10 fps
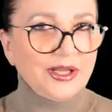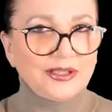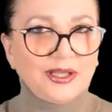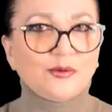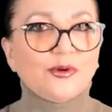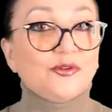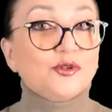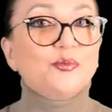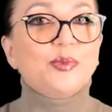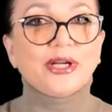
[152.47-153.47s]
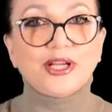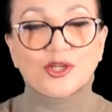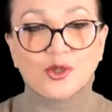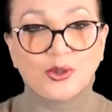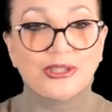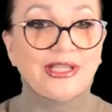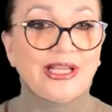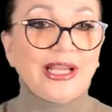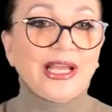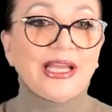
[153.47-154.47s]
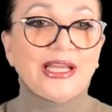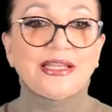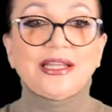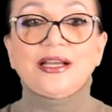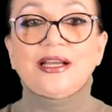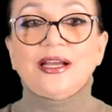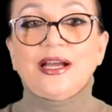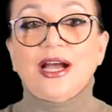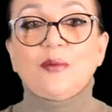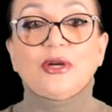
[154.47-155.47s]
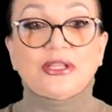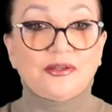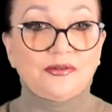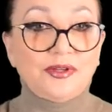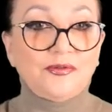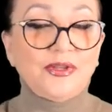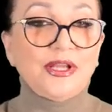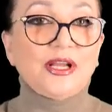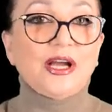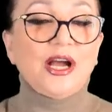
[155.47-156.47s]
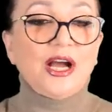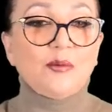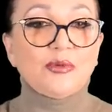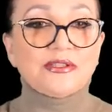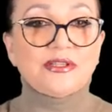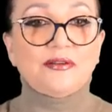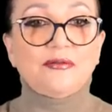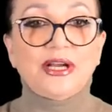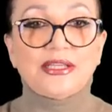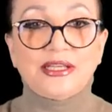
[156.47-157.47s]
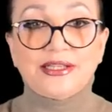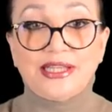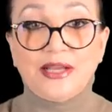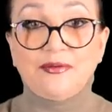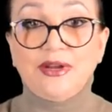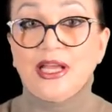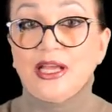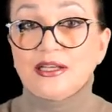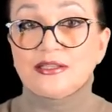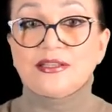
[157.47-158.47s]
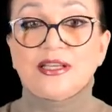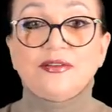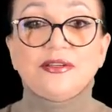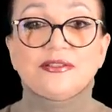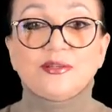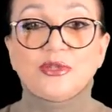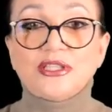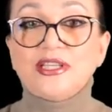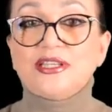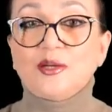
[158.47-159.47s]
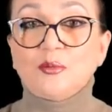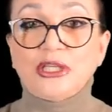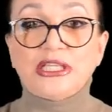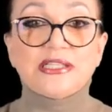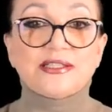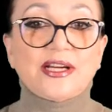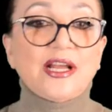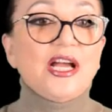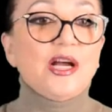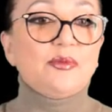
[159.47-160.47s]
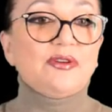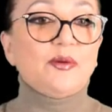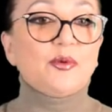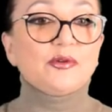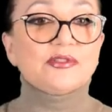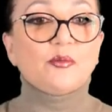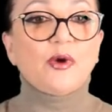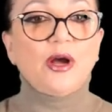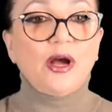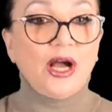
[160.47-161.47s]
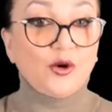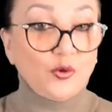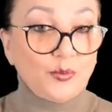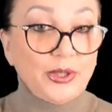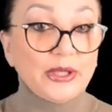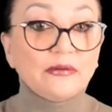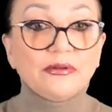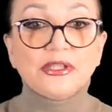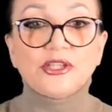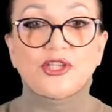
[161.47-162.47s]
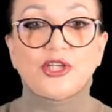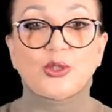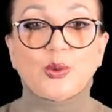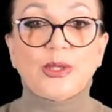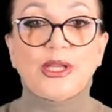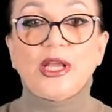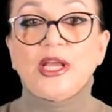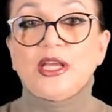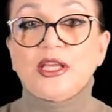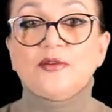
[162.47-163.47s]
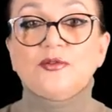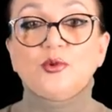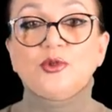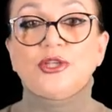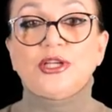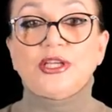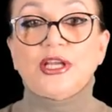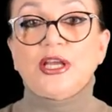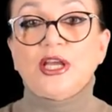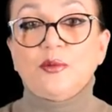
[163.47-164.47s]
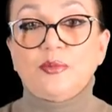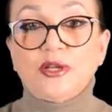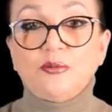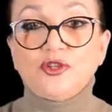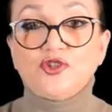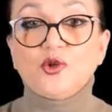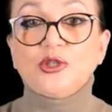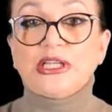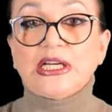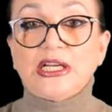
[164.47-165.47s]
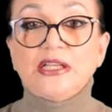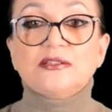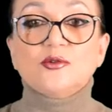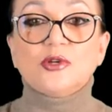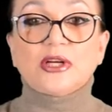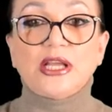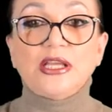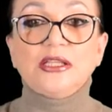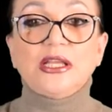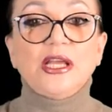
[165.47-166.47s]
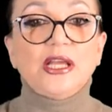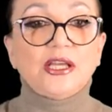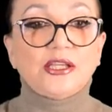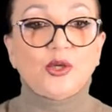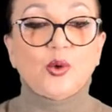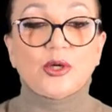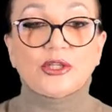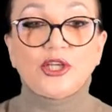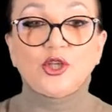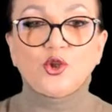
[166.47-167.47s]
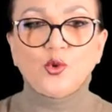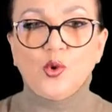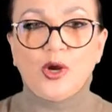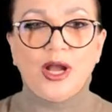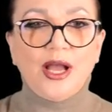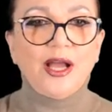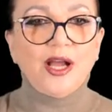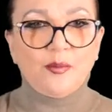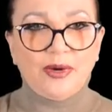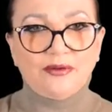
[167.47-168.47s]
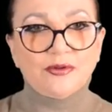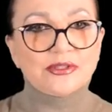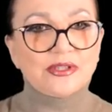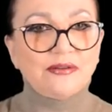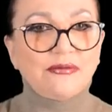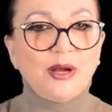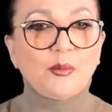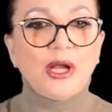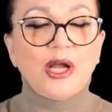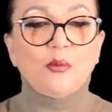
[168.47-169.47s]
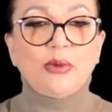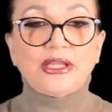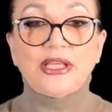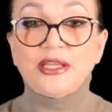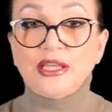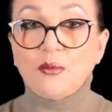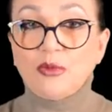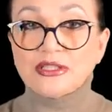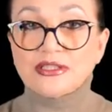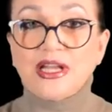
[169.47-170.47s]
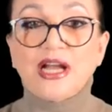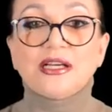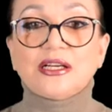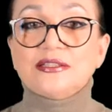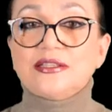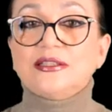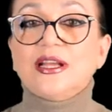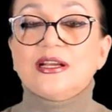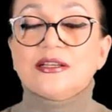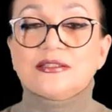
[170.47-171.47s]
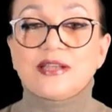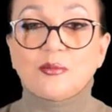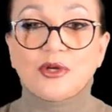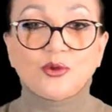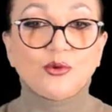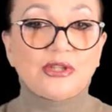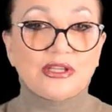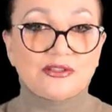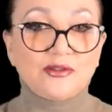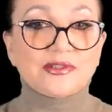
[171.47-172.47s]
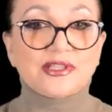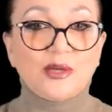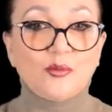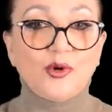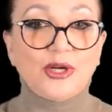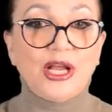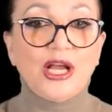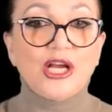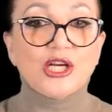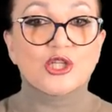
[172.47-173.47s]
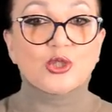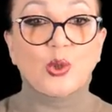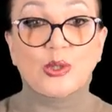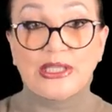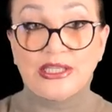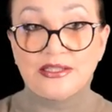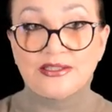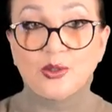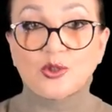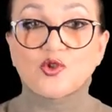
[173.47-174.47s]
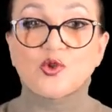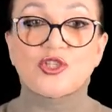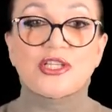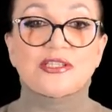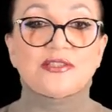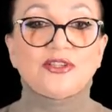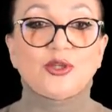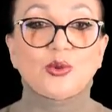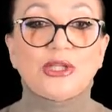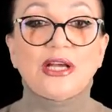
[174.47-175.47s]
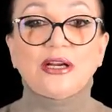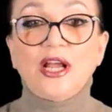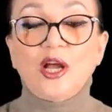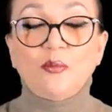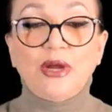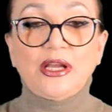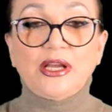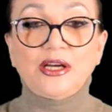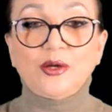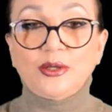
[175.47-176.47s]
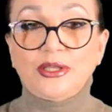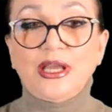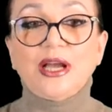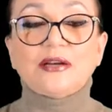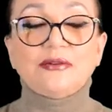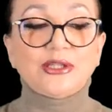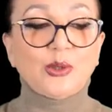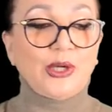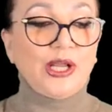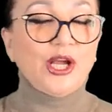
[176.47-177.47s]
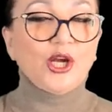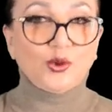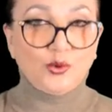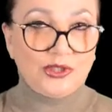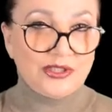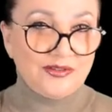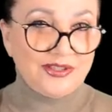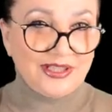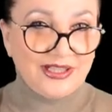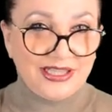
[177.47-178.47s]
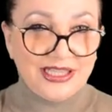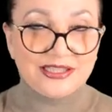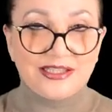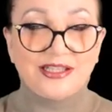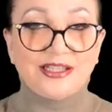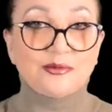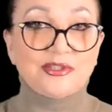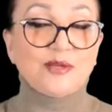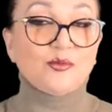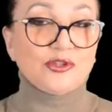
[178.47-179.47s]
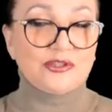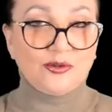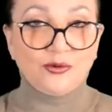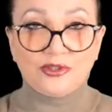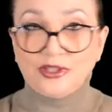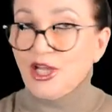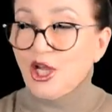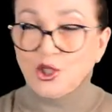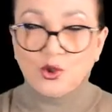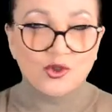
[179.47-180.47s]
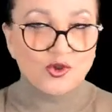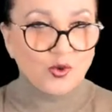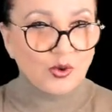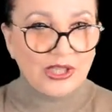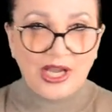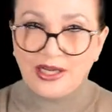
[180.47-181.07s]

Такой вот природный. Итак, об этом в эфире «Обозреватель ТВ» заявил заместитель министра по вопросам оккупированных территорий и внутренне перемещенных лиц Украины Георгий Тука. По его словам, падение моста грозит замкнуть Азовское море, что нанесет существенный удар по экологии акватории – но действительно, если Крымский мост рухнет, то суда